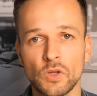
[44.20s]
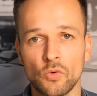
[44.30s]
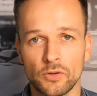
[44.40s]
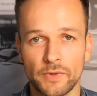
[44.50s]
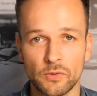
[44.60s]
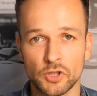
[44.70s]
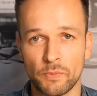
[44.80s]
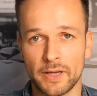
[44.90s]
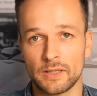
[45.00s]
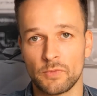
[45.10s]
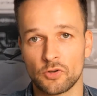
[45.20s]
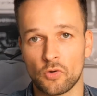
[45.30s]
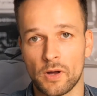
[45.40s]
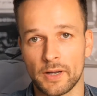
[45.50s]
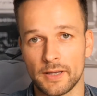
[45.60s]
Und wenn du entsprechend
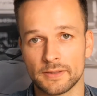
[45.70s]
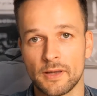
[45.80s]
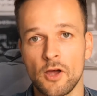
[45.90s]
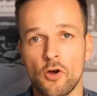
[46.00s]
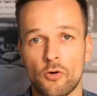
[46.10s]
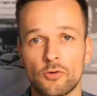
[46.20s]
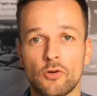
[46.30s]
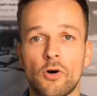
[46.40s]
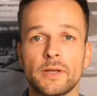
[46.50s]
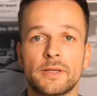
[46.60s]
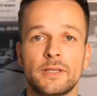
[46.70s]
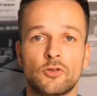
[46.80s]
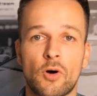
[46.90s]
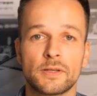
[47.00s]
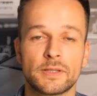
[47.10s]
Mentoren hast und Leute, die
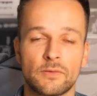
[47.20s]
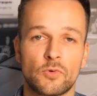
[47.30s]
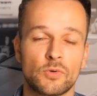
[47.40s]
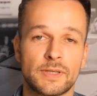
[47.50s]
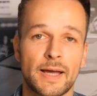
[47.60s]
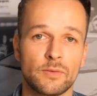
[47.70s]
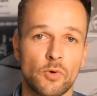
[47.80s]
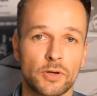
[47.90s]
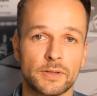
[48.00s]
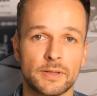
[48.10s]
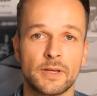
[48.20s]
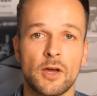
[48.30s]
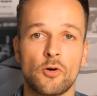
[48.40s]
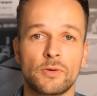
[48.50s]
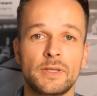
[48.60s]
dort sind, wo du sein möchtest
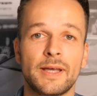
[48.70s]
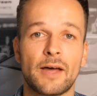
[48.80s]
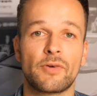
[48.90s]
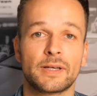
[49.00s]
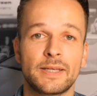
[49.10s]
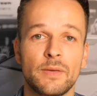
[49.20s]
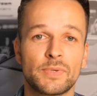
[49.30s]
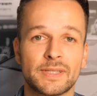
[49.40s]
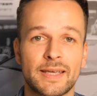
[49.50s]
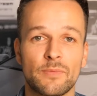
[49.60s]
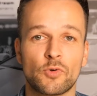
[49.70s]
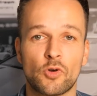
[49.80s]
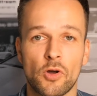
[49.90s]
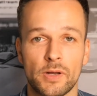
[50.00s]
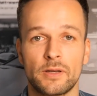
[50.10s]
und die dir einfach Tipps geben
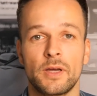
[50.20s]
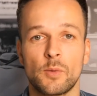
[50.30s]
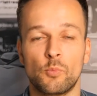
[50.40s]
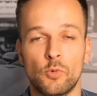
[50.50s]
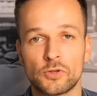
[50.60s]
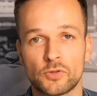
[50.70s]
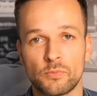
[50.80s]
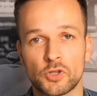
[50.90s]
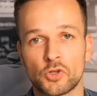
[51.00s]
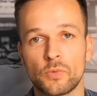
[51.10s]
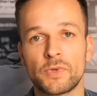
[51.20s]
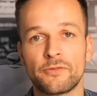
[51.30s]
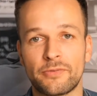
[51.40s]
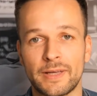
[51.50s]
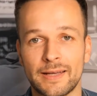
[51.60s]
können, musst du bestimmte
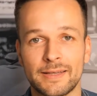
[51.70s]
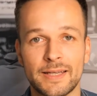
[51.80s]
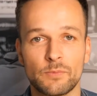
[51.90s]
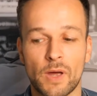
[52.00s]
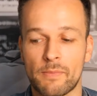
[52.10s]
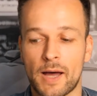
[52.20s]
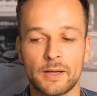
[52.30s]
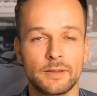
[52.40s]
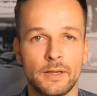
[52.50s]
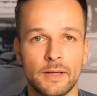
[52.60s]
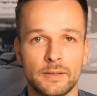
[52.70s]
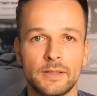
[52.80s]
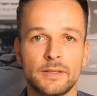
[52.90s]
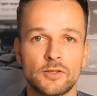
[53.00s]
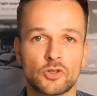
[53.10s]
Fehler nicht mehr machen, die
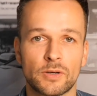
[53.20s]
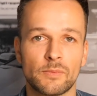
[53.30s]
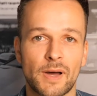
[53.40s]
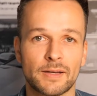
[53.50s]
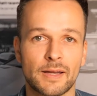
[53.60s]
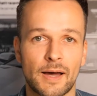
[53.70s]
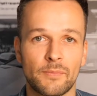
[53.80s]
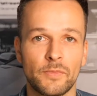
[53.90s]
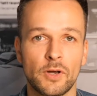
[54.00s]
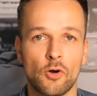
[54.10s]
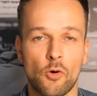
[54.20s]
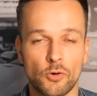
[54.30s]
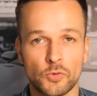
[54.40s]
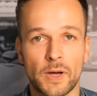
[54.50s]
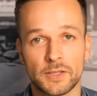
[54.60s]
diese schon gemacht haben.
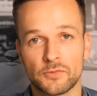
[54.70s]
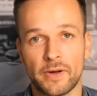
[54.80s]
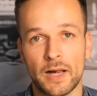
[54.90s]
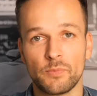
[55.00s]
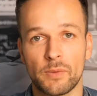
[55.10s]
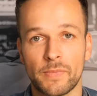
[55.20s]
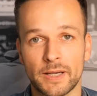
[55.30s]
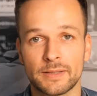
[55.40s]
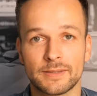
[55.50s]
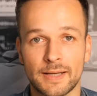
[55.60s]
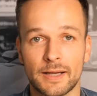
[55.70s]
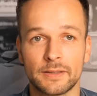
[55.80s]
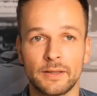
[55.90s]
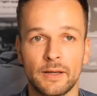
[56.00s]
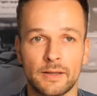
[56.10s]
Und du hast vor allem bei manchen
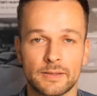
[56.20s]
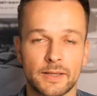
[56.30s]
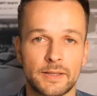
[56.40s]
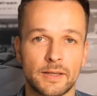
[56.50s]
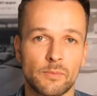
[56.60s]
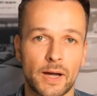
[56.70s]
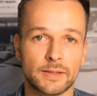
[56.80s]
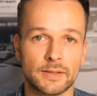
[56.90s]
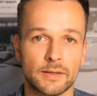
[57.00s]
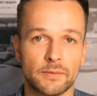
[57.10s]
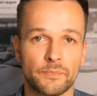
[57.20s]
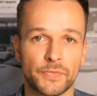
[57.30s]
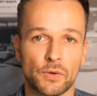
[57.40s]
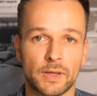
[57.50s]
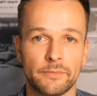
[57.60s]
Sachen das richtige Mindset.
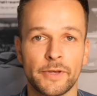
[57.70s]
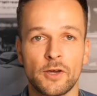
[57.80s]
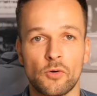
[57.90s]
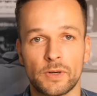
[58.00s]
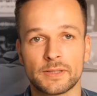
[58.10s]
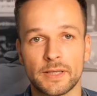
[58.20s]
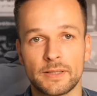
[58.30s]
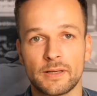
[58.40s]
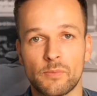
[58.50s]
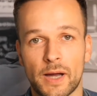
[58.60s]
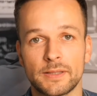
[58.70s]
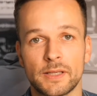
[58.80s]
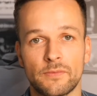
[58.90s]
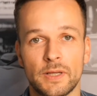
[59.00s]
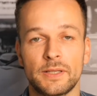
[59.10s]
Okay, und das richtige
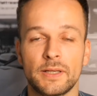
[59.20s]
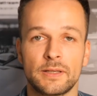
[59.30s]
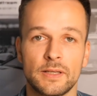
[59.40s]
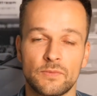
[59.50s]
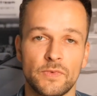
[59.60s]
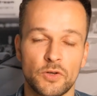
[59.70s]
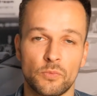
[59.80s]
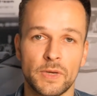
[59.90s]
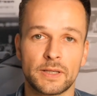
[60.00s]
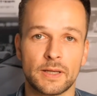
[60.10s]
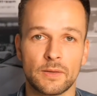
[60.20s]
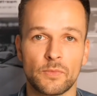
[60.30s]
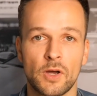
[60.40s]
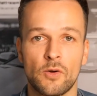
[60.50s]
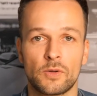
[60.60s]
Mindset will ich dir in diesem Video
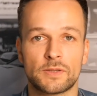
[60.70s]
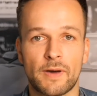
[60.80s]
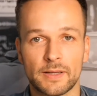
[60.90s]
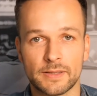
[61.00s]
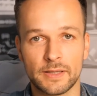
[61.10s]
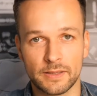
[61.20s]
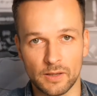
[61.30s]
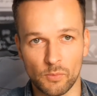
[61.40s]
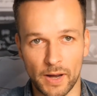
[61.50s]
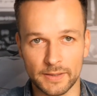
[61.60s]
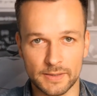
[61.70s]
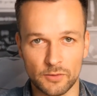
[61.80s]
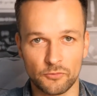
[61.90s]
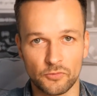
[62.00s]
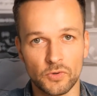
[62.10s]
mitgeben, und zwar das richtige Mindset
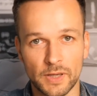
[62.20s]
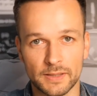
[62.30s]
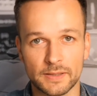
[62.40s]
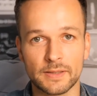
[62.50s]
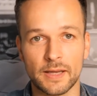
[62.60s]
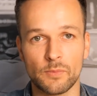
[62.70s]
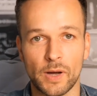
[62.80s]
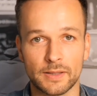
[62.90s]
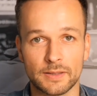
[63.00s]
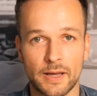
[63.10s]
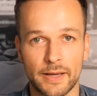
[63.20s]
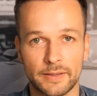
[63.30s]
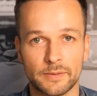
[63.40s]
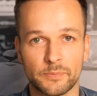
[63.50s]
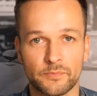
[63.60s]
für das Thema Zeit.